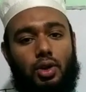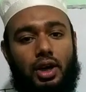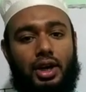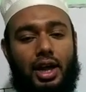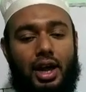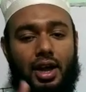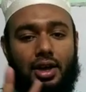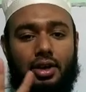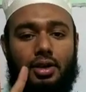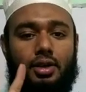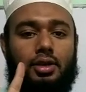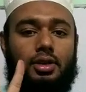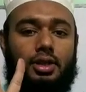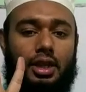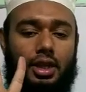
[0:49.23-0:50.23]
এটা
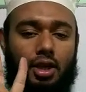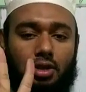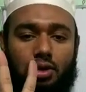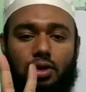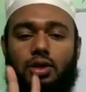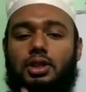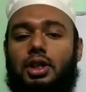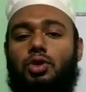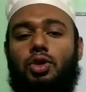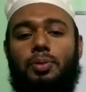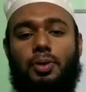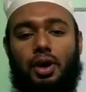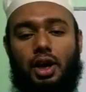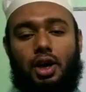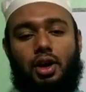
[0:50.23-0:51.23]
সাধারণত হচ্ছে দুই
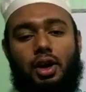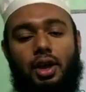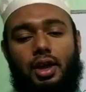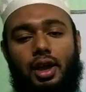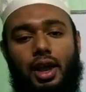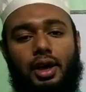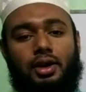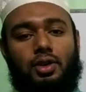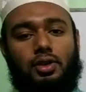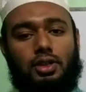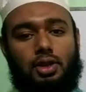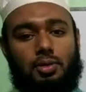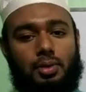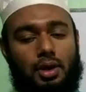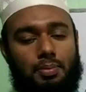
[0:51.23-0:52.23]
প্রকার হয় একটা হচ্ছে
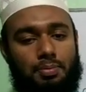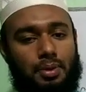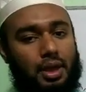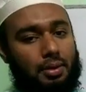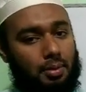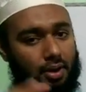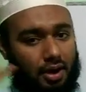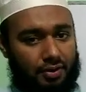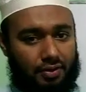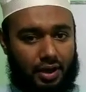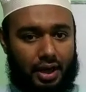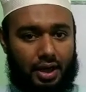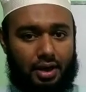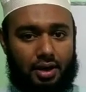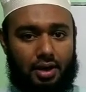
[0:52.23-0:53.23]
তোমার প্রি
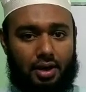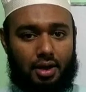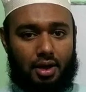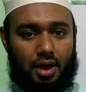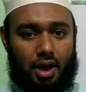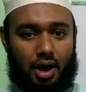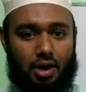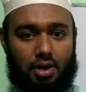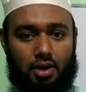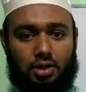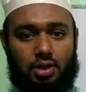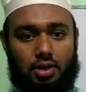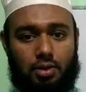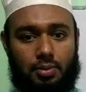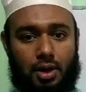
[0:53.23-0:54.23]
মডিফায়ার আরেকটা
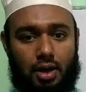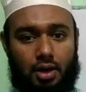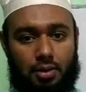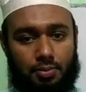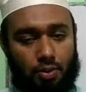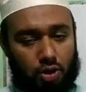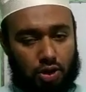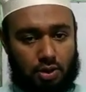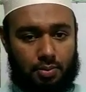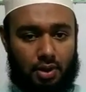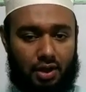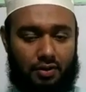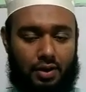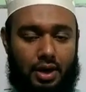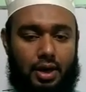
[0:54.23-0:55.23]
হচ্ছে তোমার পোস্ট
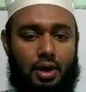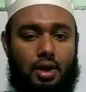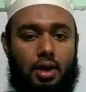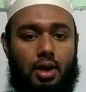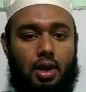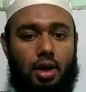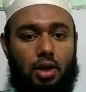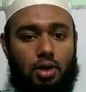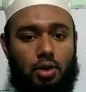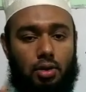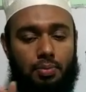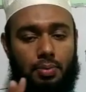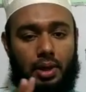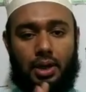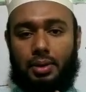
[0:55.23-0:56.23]
মডিফায়ার তো
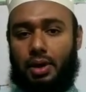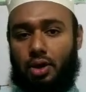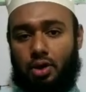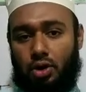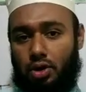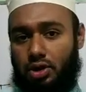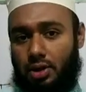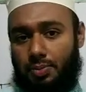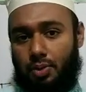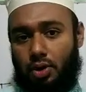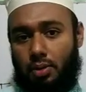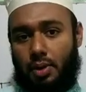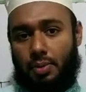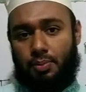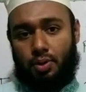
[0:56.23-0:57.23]
প্রি অর্থ হচ্ছে
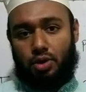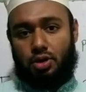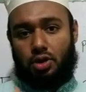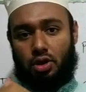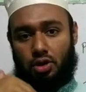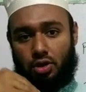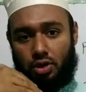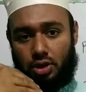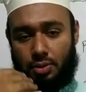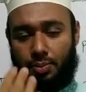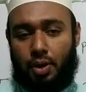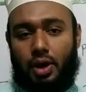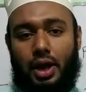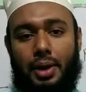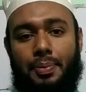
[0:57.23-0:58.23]
পূর্বে পোস্ট অর্থ হচ্ছে
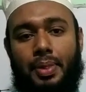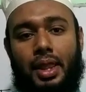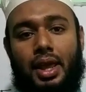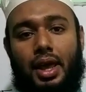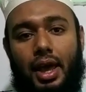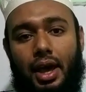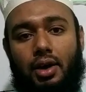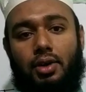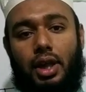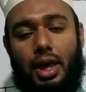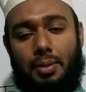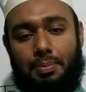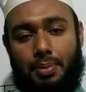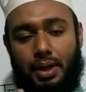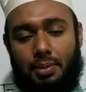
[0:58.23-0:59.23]
পরে এখন
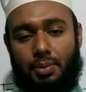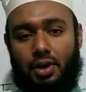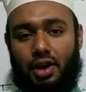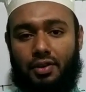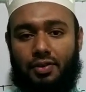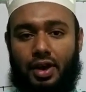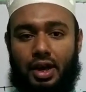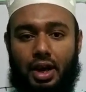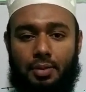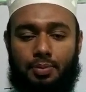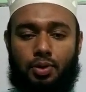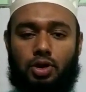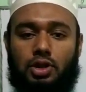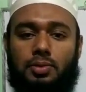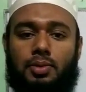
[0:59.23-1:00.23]
এই প্রি মডিফায়ার আর
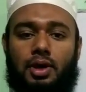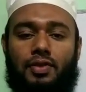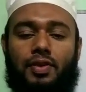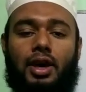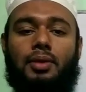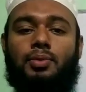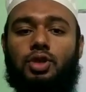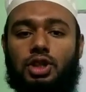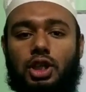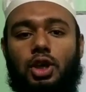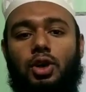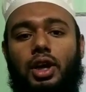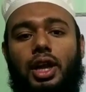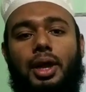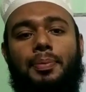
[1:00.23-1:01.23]
পোস্ট মডিফায়ার বুঝতে
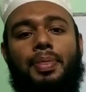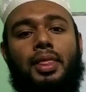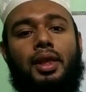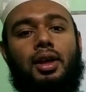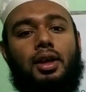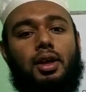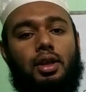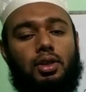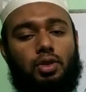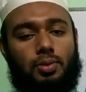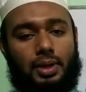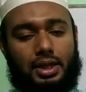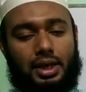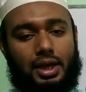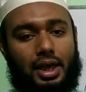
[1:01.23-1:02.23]
হলে
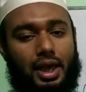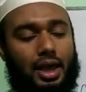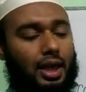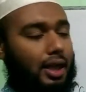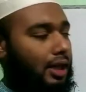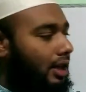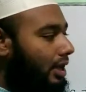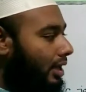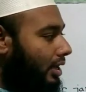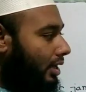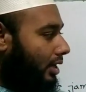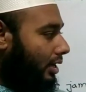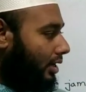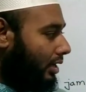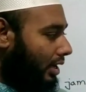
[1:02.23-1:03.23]
তোমাদেরকে
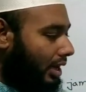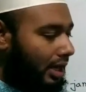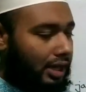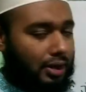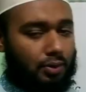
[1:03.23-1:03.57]
এই